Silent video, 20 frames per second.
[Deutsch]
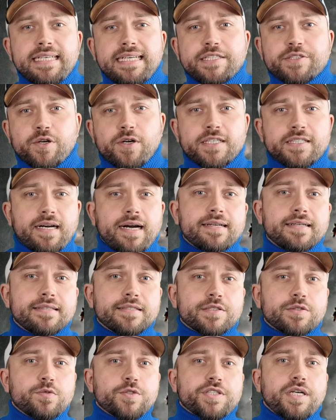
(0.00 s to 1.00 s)
die sollte an den
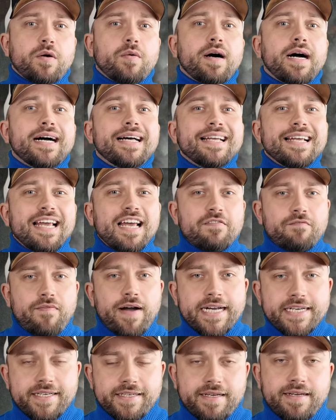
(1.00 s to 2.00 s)
Zuschauer
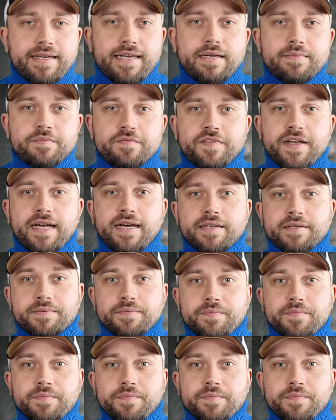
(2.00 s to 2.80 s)
weitergegeben werden.